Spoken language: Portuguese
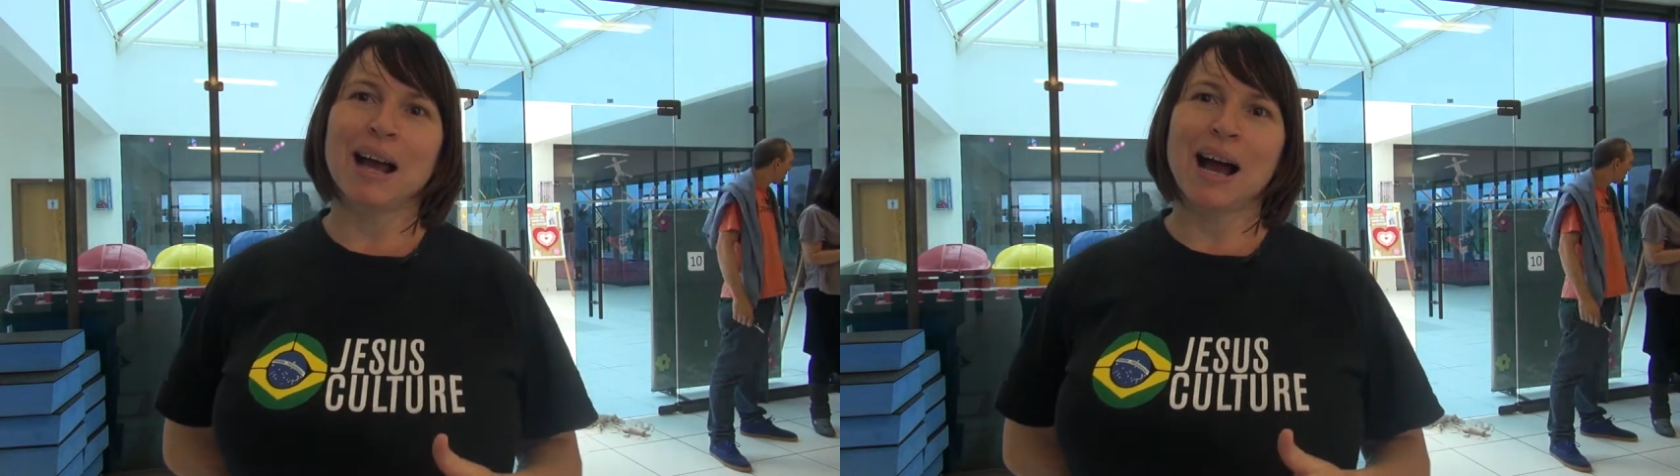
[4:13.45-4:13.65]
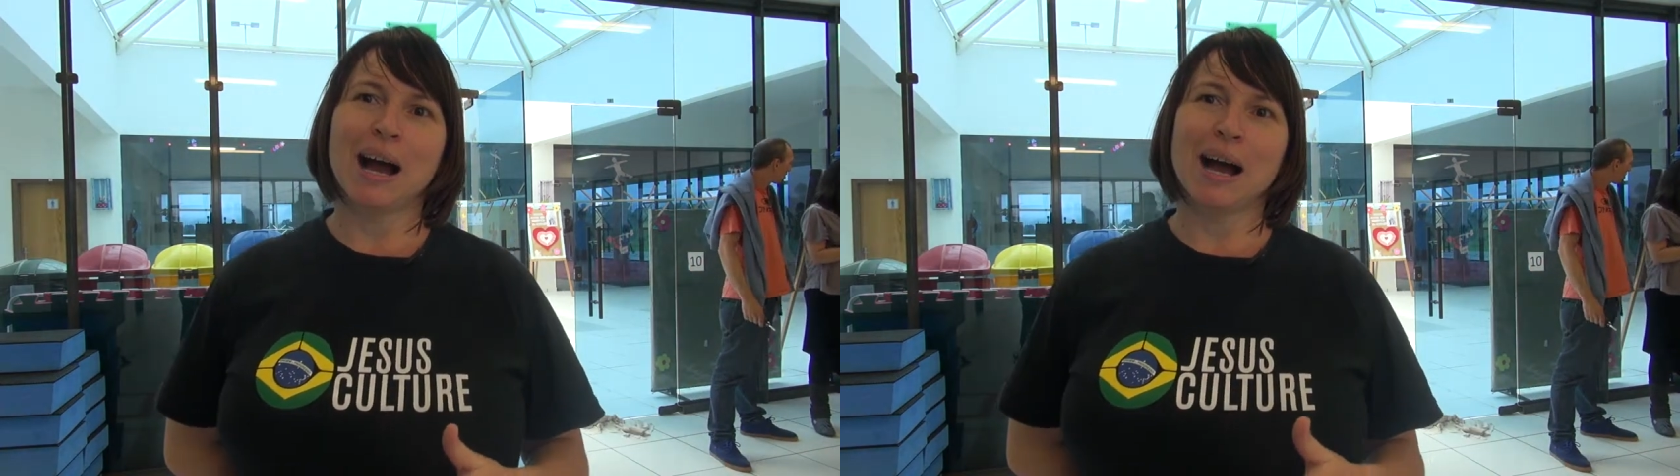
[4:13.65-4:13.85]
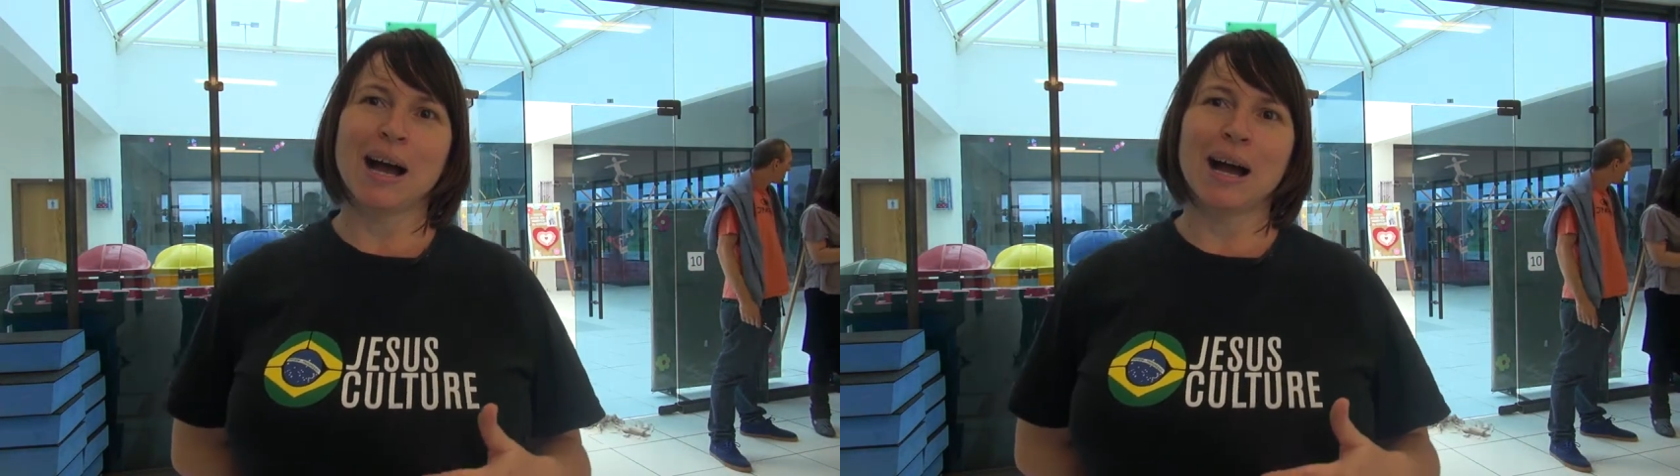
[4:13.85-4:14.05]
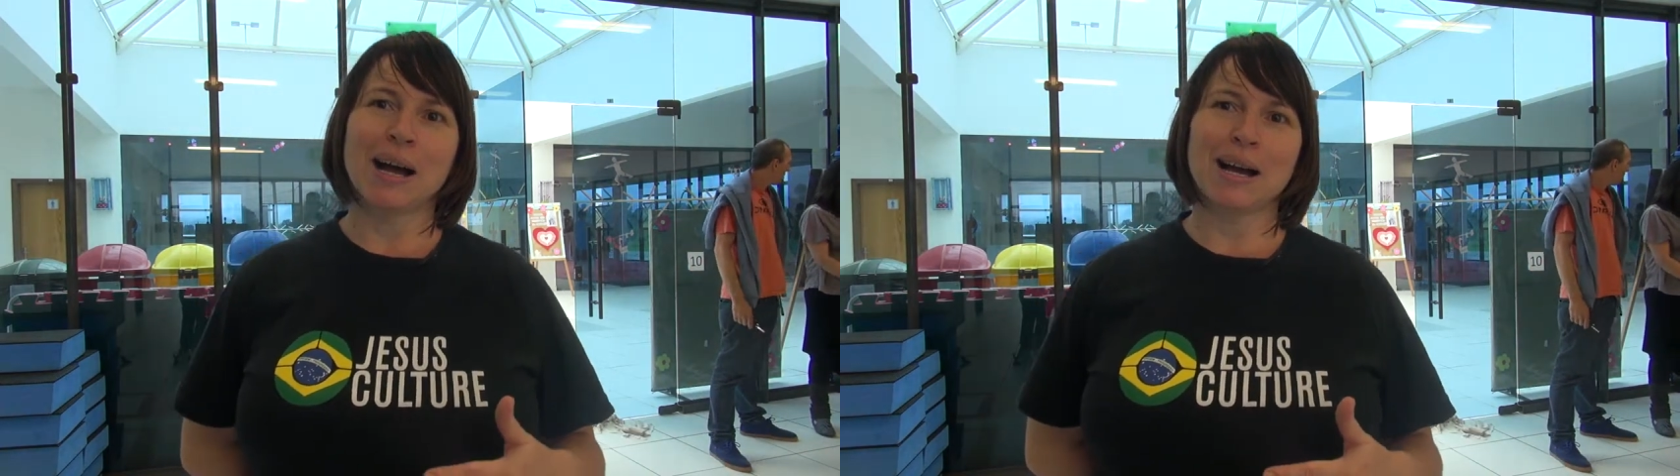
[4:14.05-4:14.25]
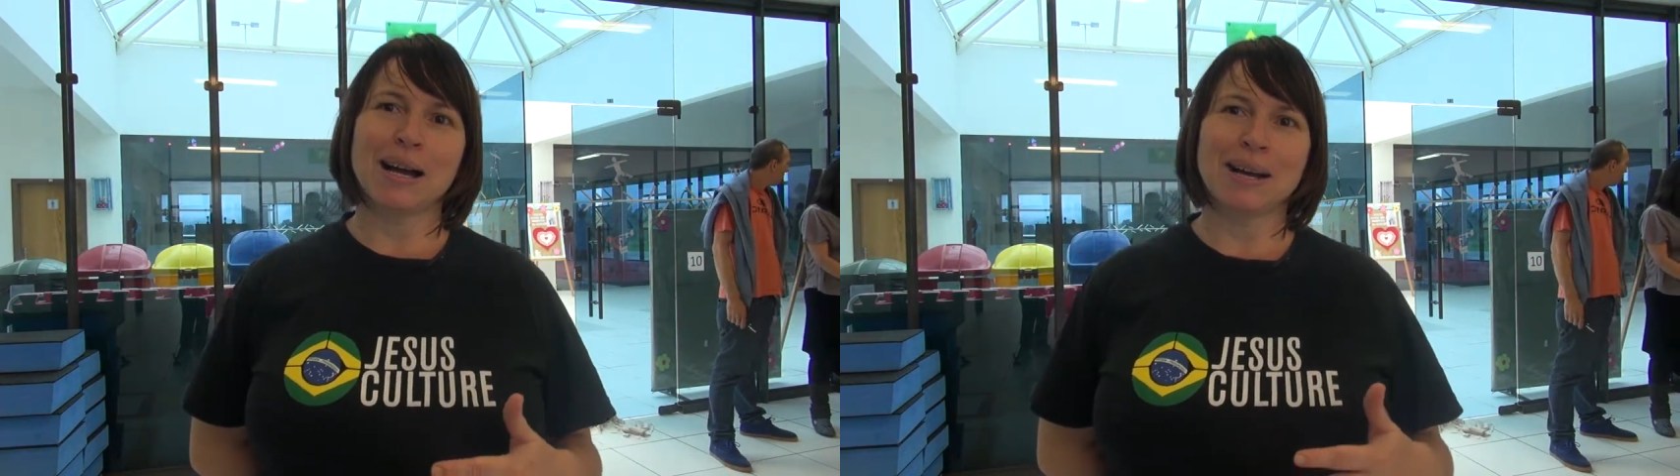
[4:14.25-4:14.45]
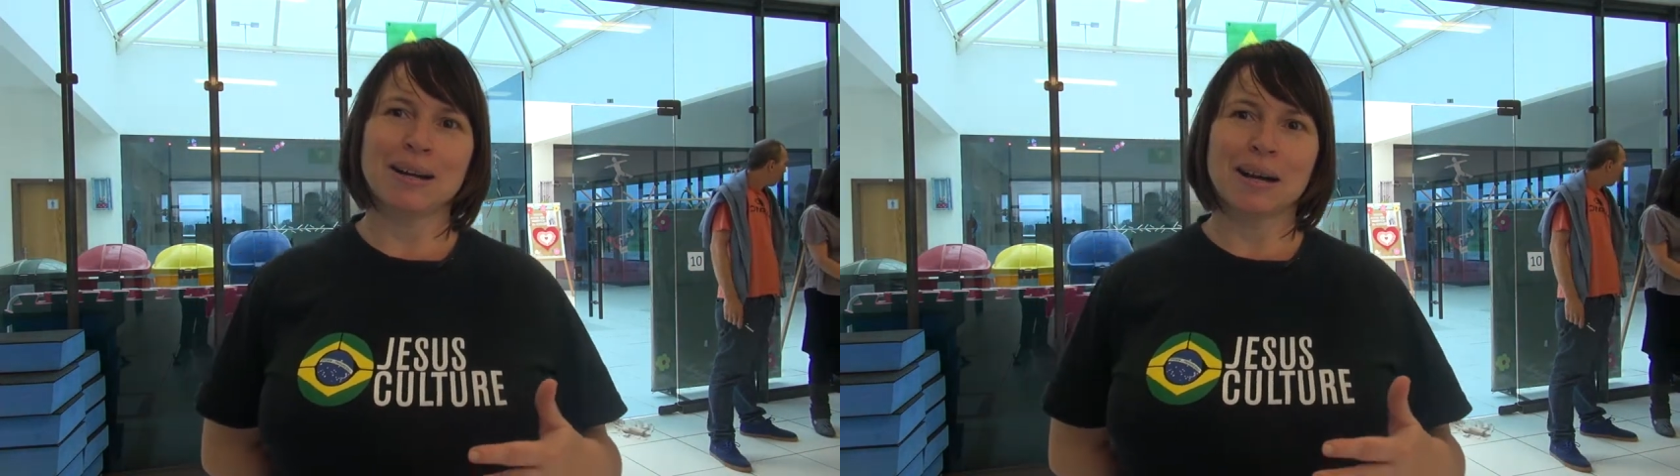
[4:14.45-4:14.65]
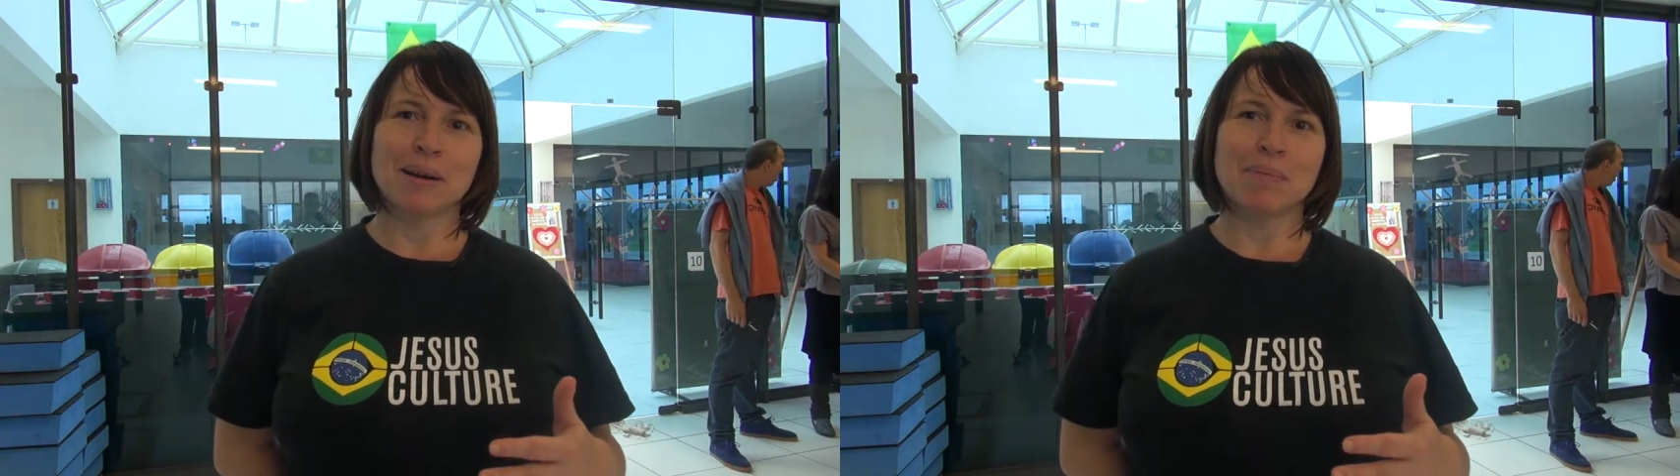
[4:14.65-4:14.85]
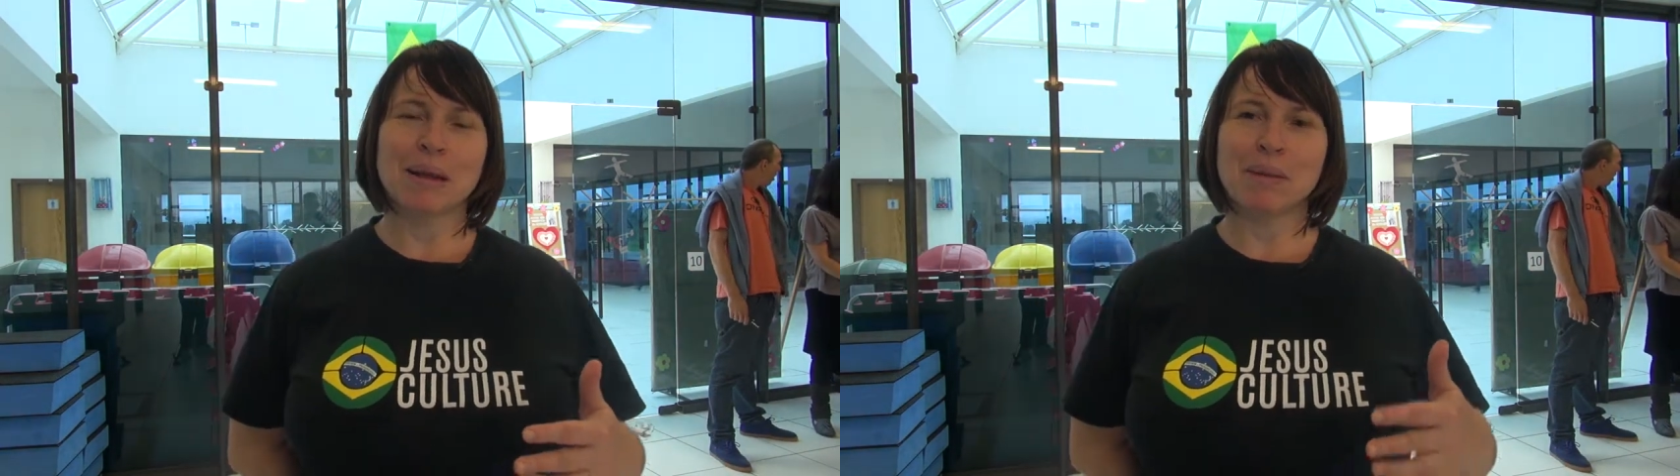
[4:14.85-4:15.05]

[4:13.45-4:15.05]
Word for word: a me